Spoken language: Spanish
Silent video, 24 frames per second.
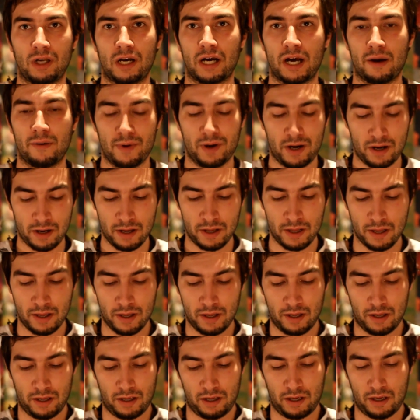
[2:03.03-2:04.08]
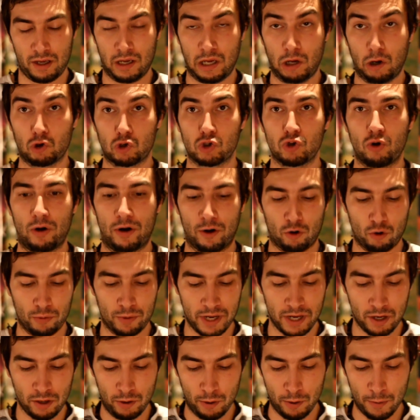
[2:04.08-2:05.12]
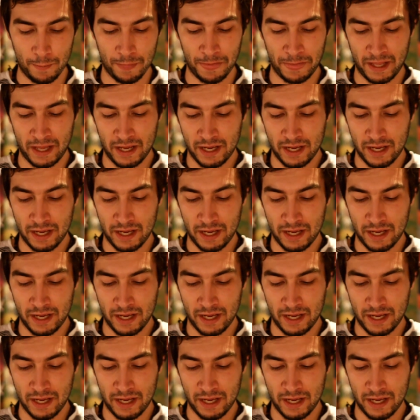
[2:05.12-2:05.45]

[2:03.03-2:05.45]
de la cámara, eh, os lo recomiendo.